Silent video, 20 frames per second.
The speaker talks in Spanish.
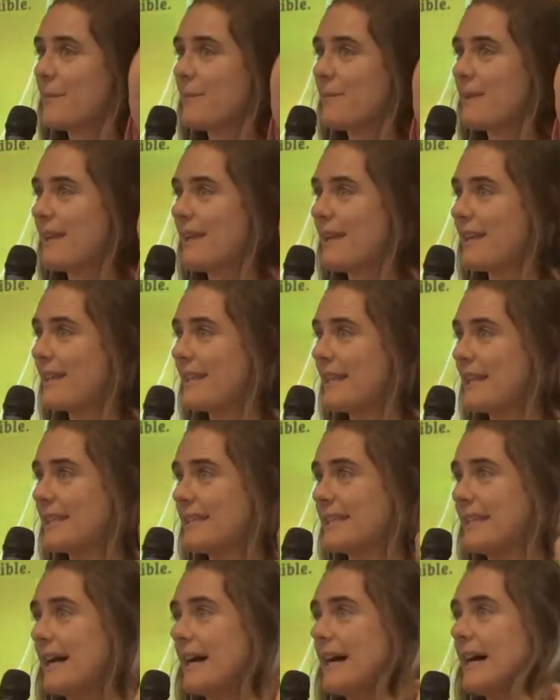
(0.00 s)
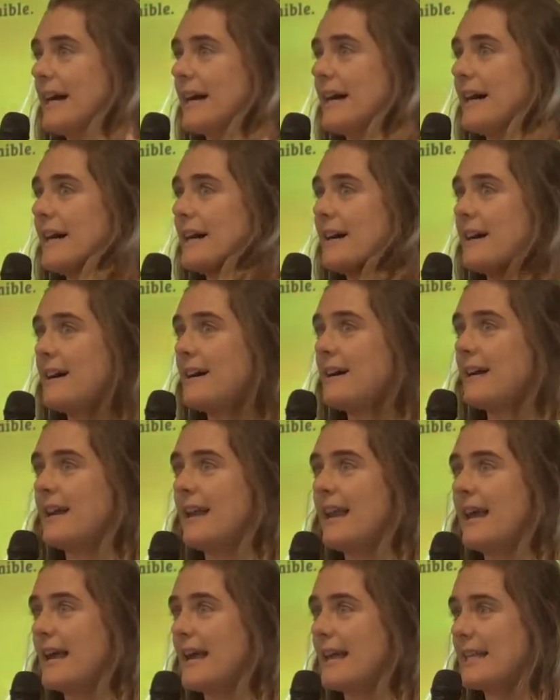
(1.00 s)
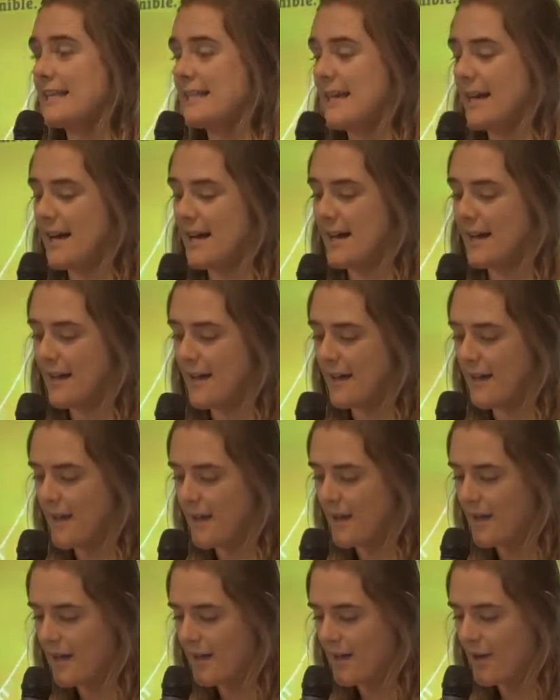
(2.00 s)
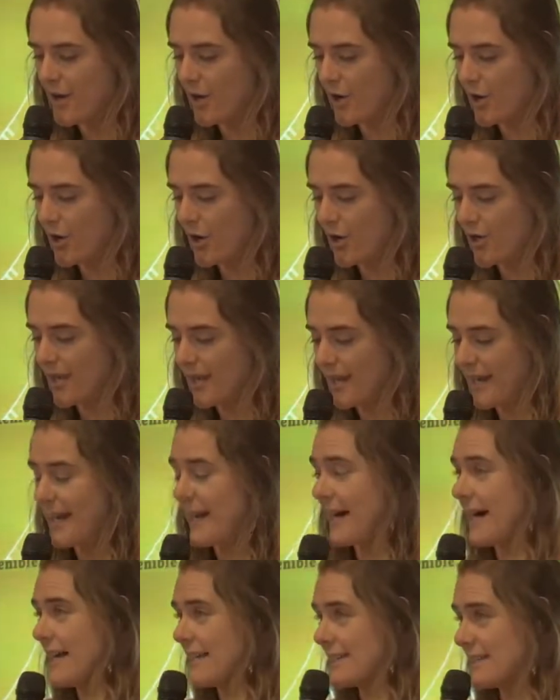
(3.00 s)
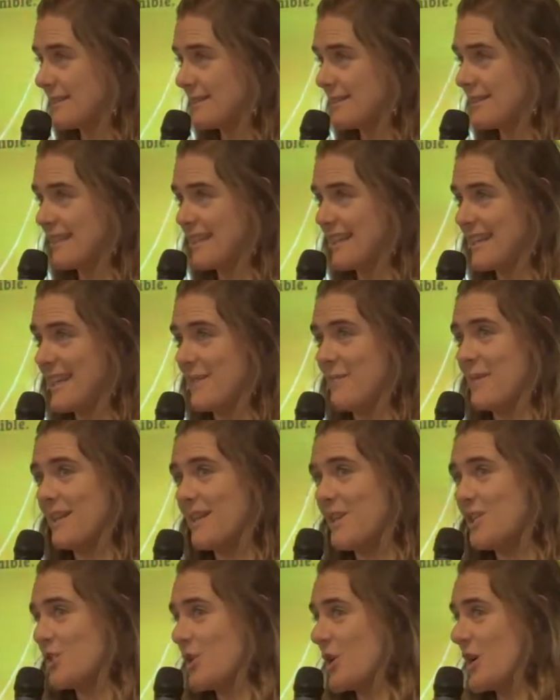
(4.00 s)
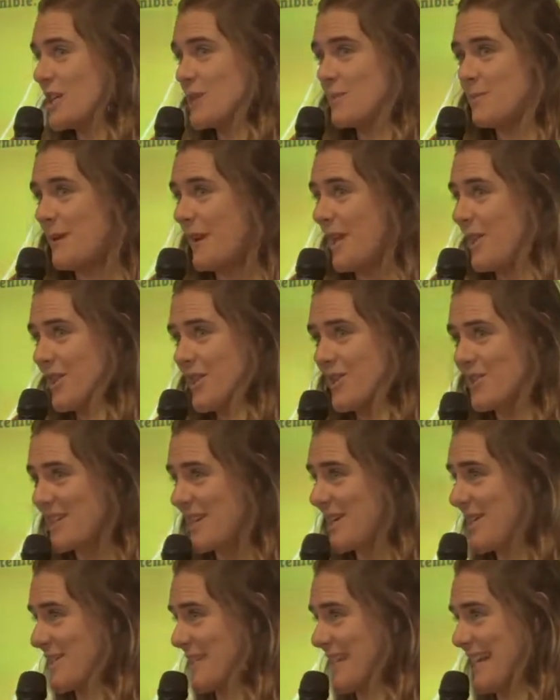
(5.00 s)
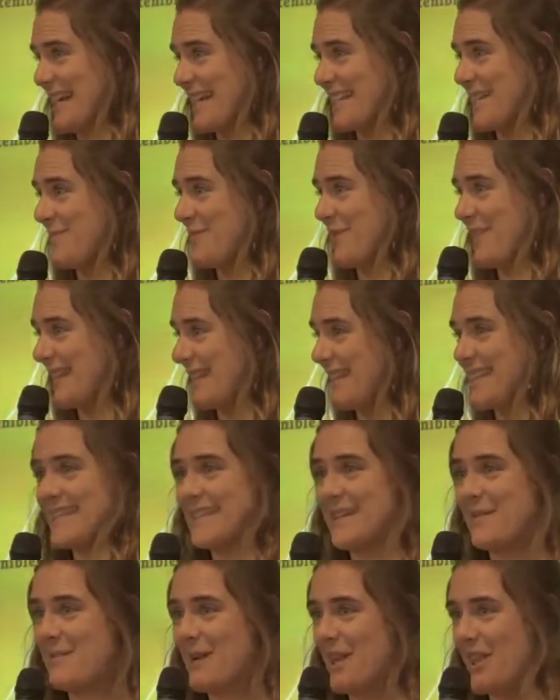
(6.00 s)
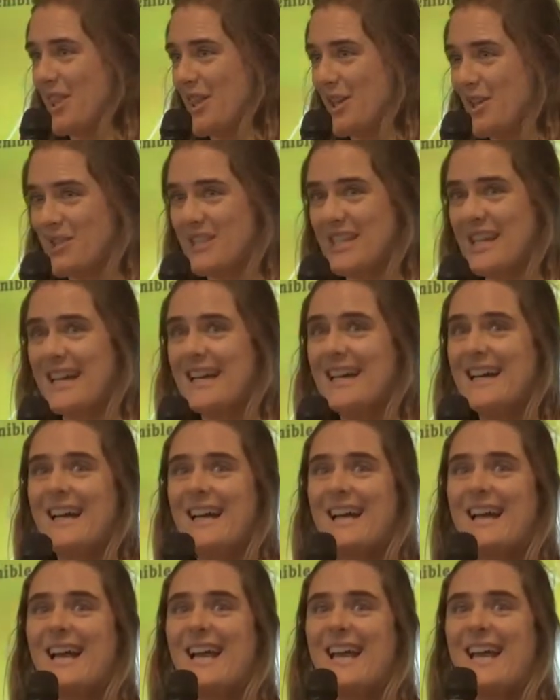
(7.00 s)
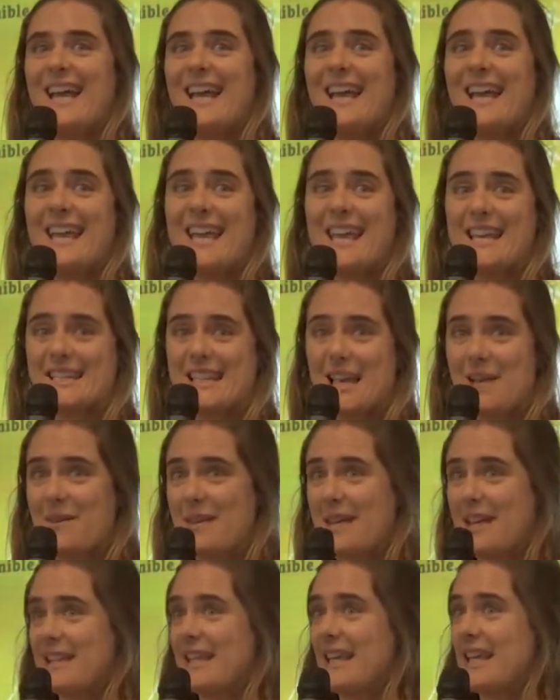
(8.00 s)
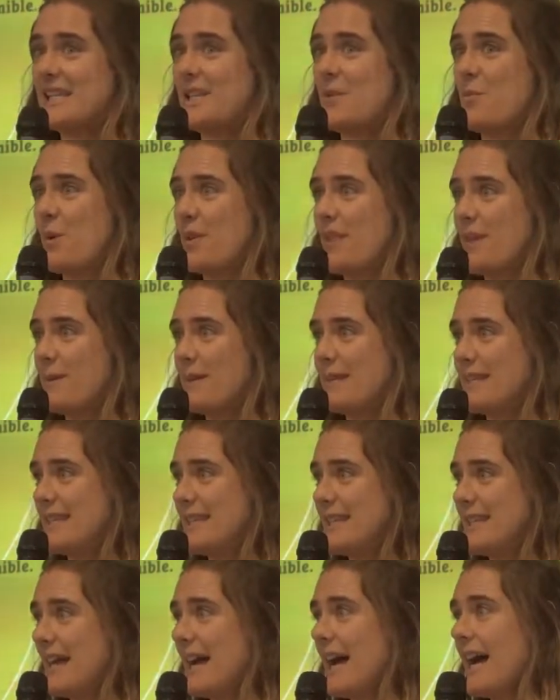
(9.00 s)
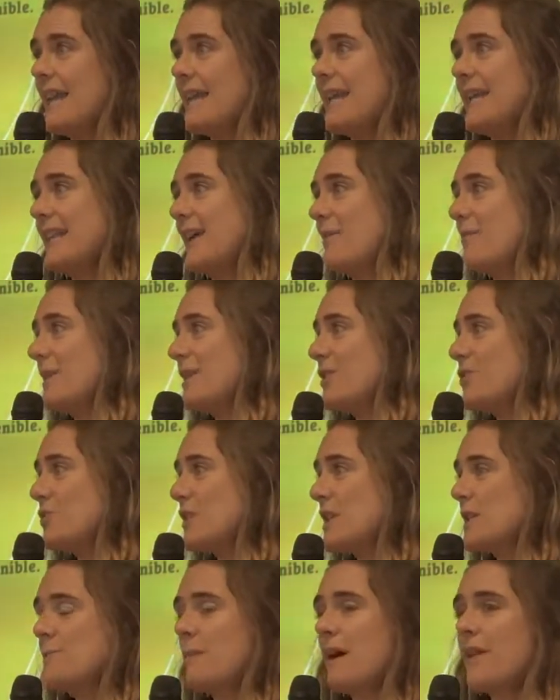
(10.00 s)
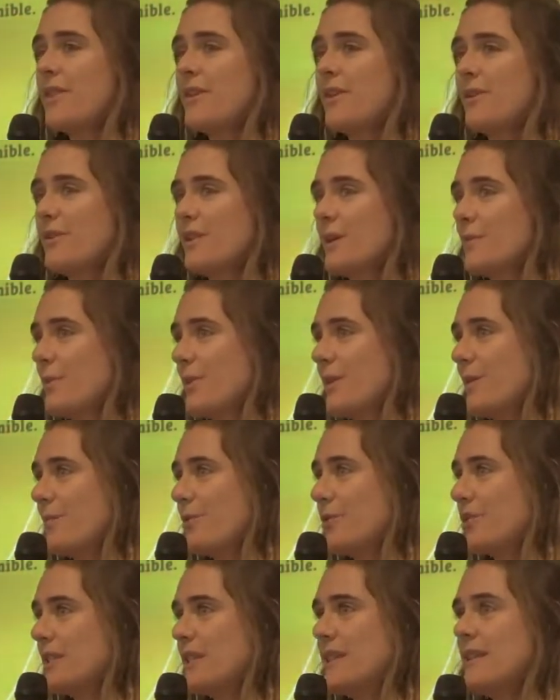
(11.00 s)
también que está la casa Coy y que me han dicho que es preciosa, que es una casa modernista preciosa, que está abierta, que se puede visitar y que también es un espacio donde podemos